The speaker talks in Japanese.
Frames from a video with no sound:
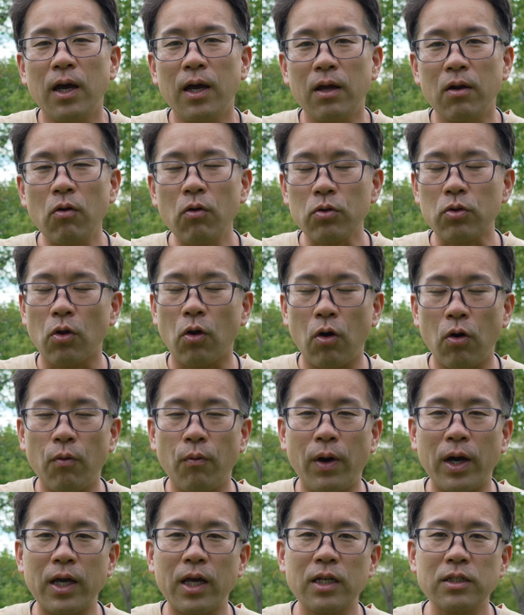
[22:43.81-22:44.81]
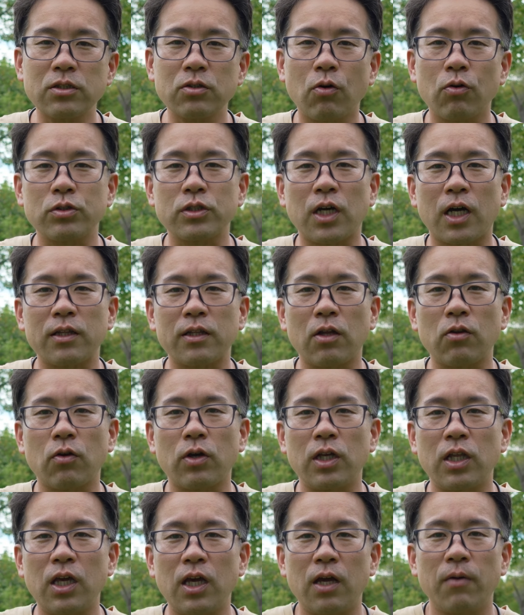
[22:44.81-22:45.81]
えー、ロードのワイヤレス号を使った
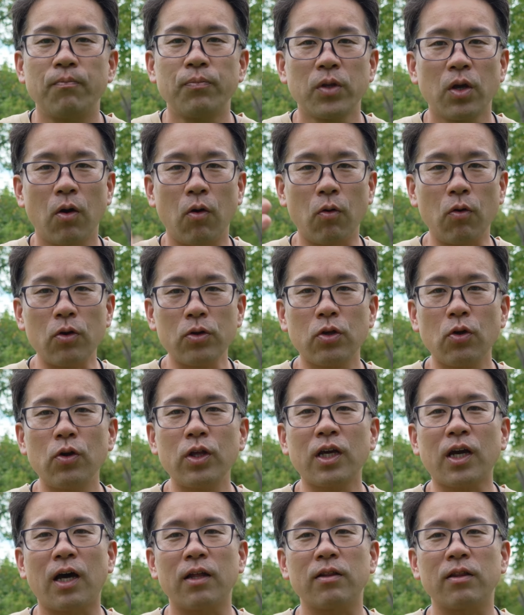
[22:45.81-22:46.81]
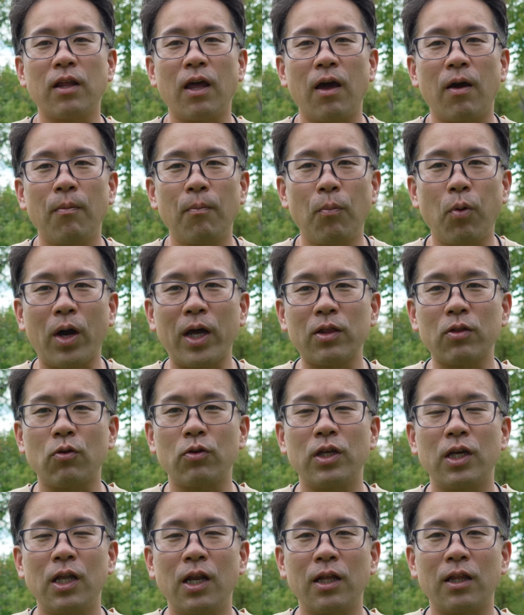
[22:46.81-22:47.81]
時にこの距離感で
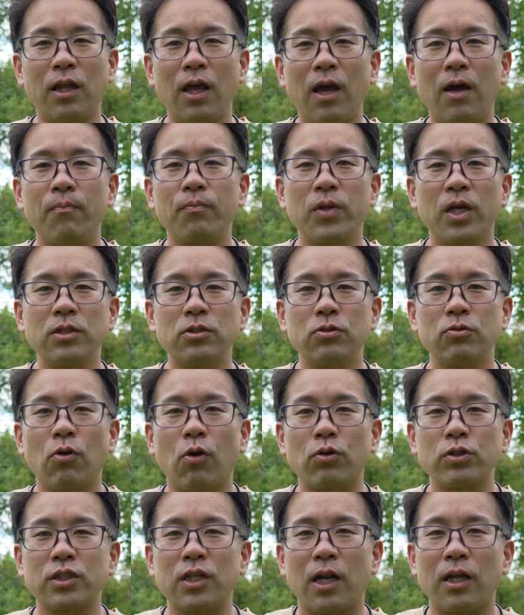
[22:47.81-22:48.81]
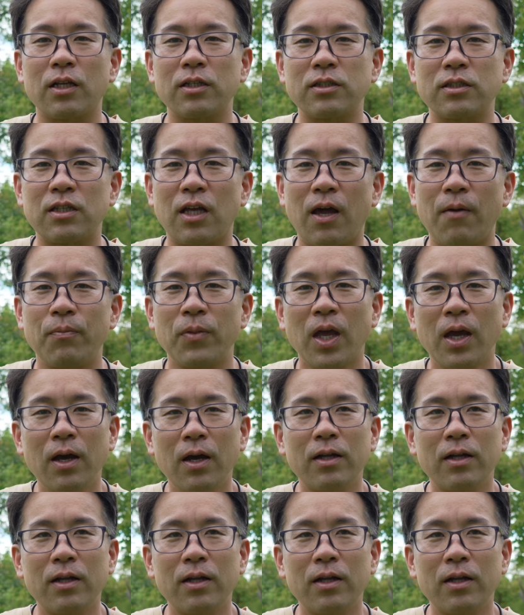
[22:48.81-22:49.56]
ポケットに入れて収録したらですね、